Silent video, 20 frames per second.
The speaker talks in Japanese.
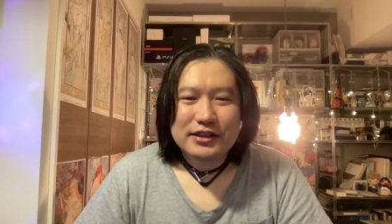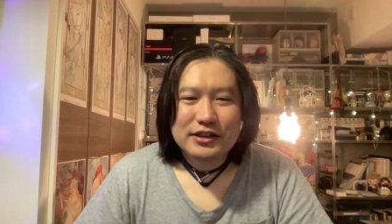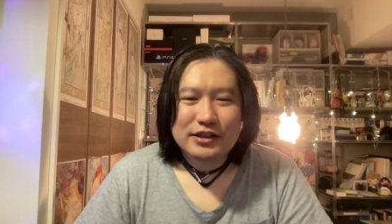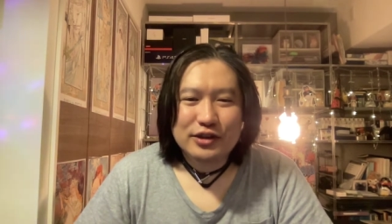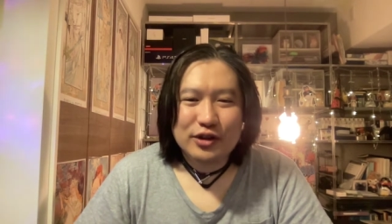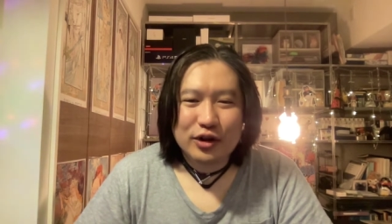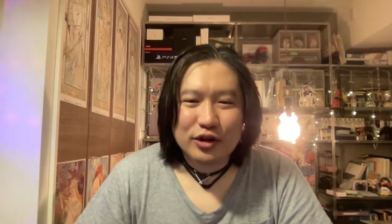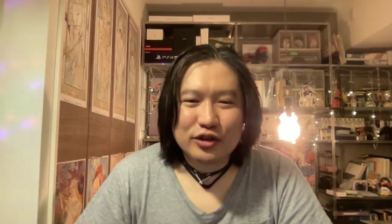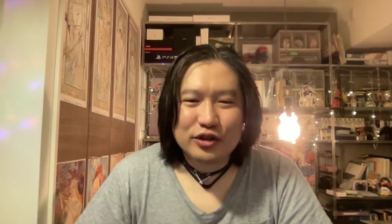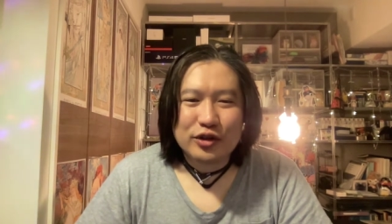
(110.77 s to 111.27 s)

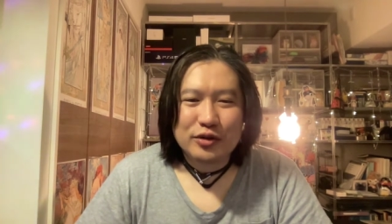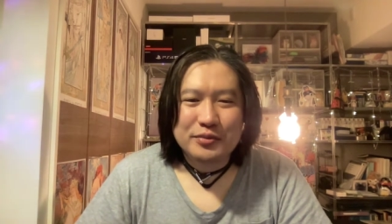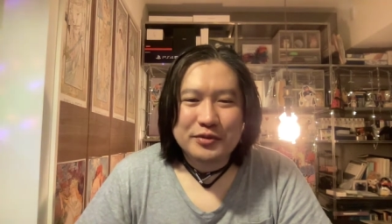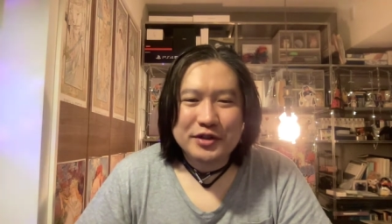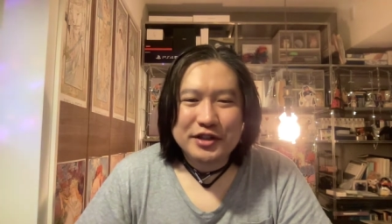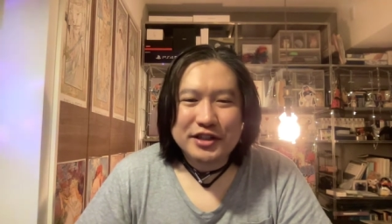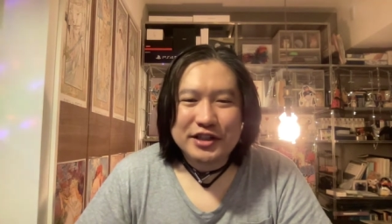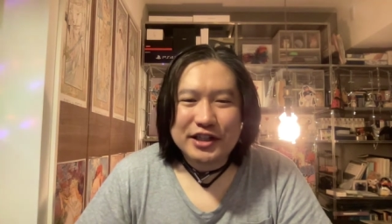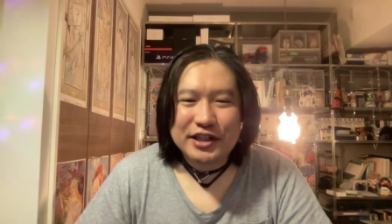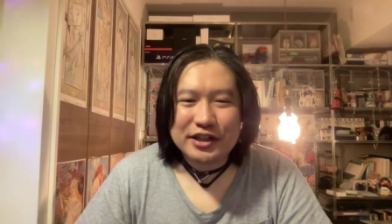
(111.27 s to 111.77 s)
夜の
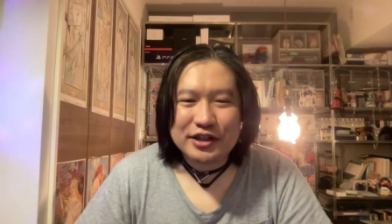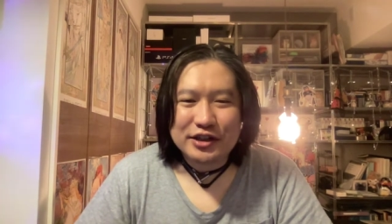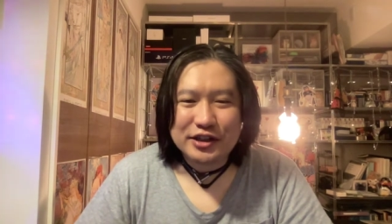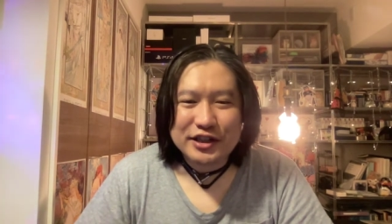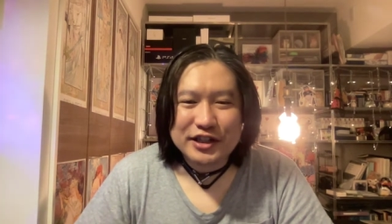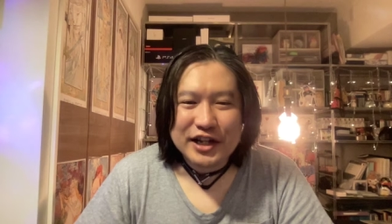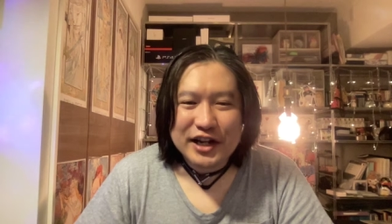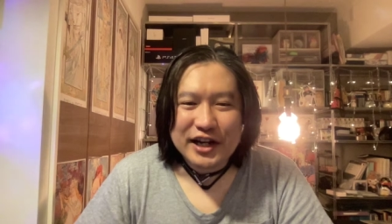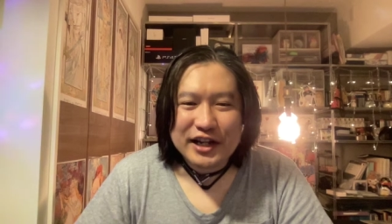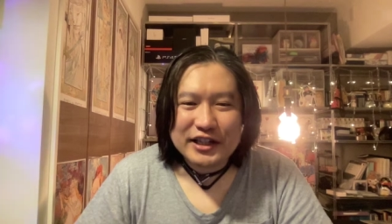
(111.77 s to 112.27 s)
ミーティング
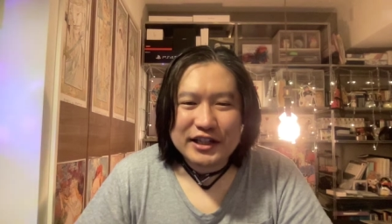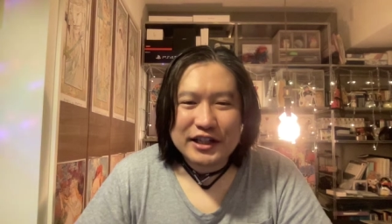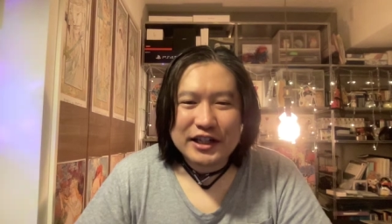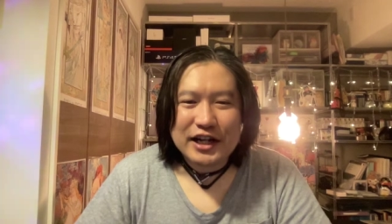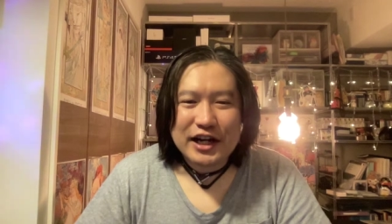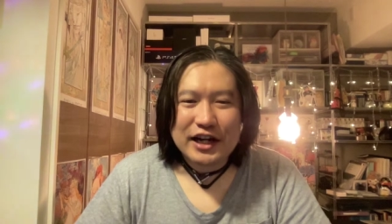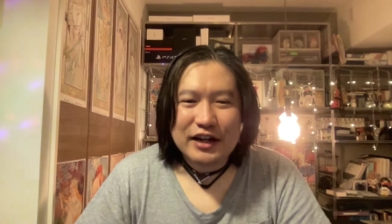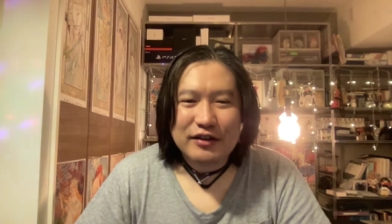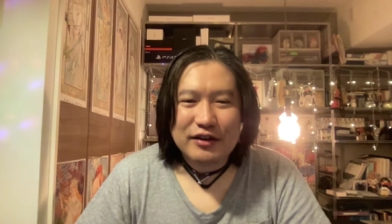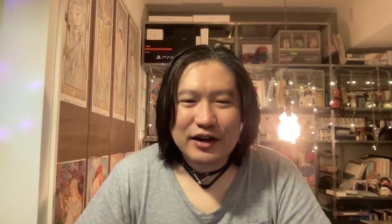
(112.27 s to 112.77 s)
以
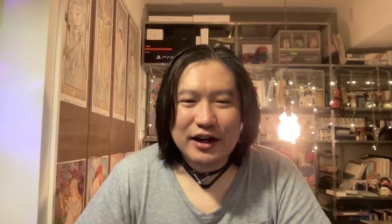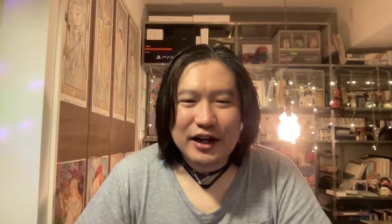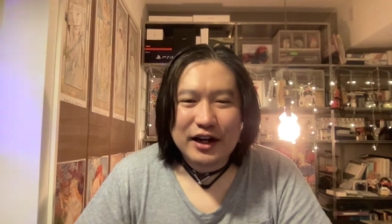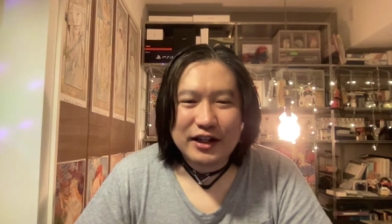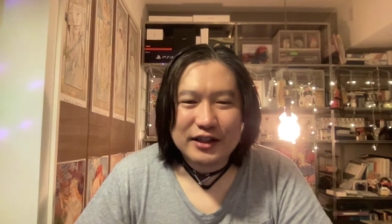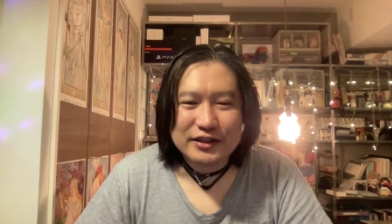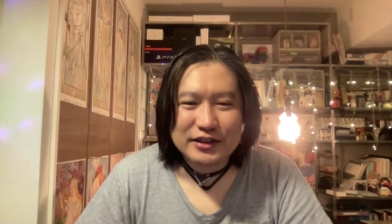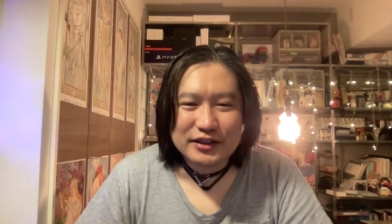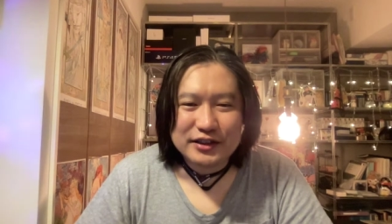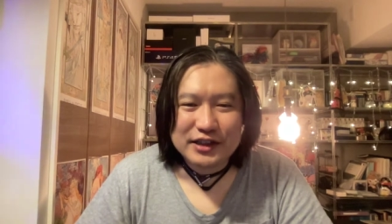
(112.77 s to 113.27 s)
外
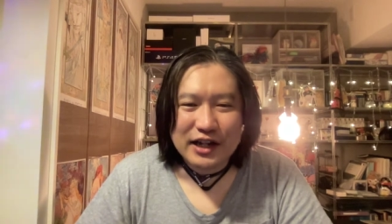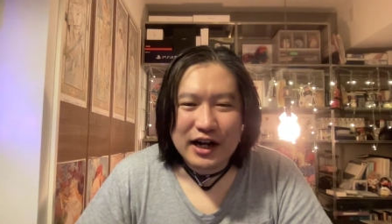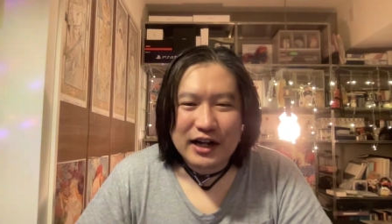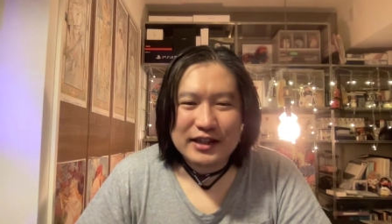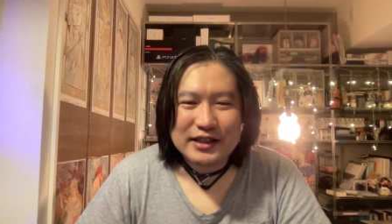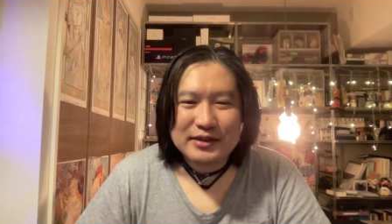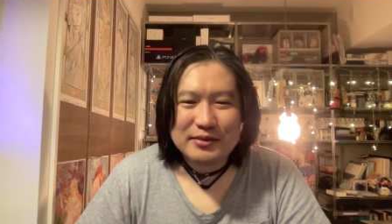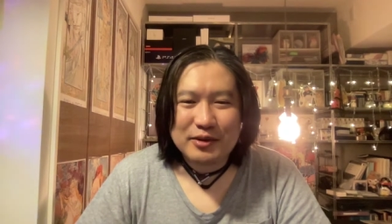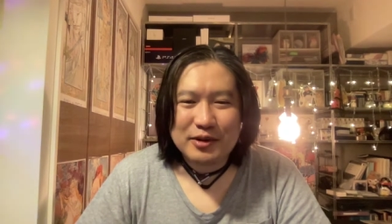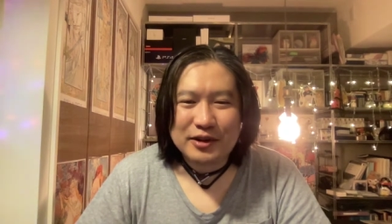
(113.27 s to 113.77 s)
は
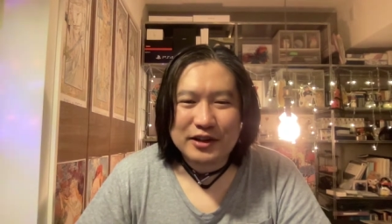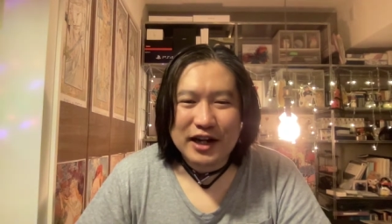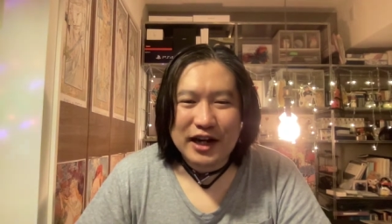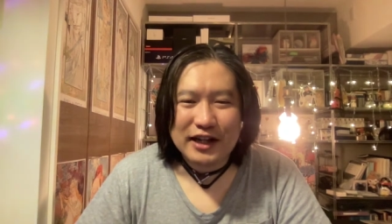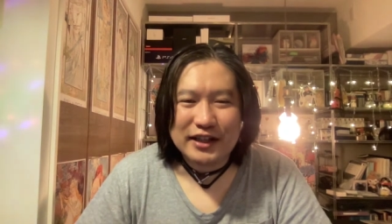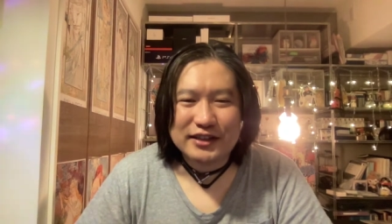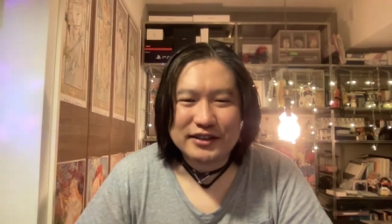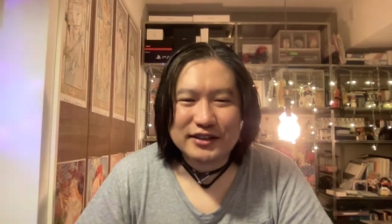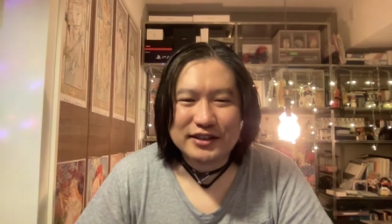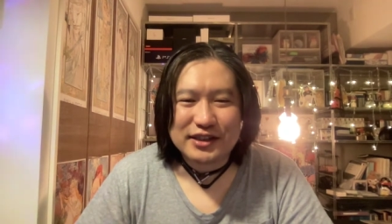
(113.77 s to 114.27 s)
何もな
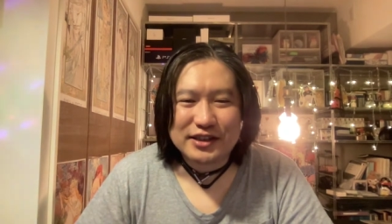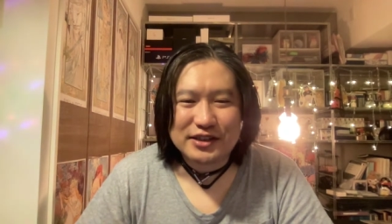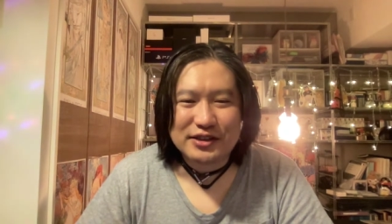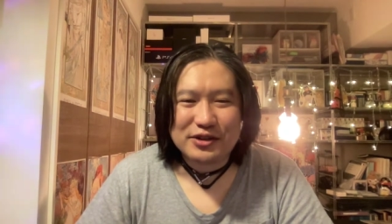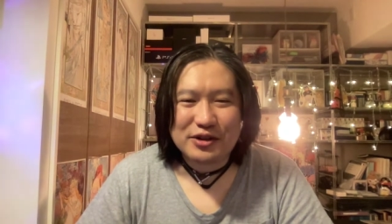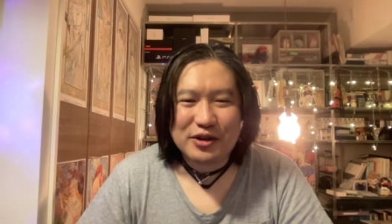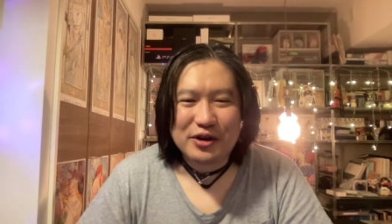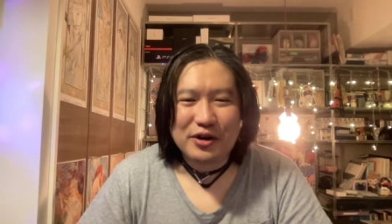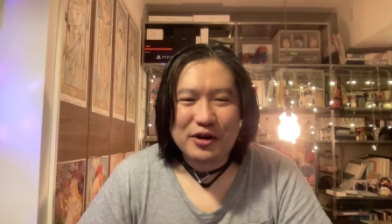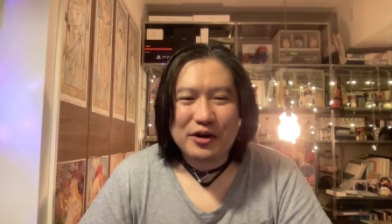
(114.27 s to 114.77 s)
いんです
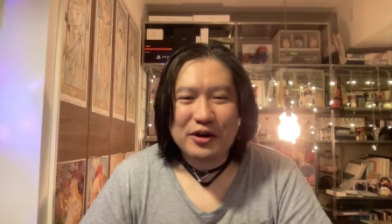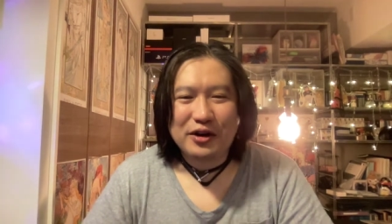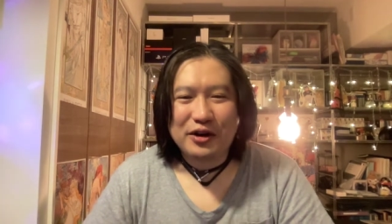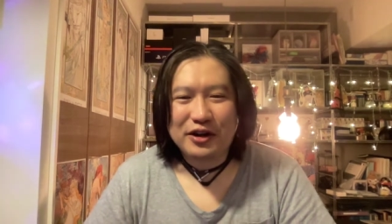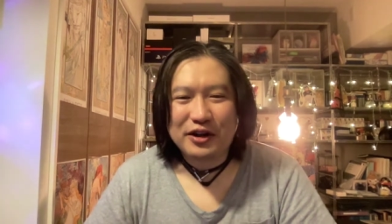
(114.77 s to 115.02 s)
よ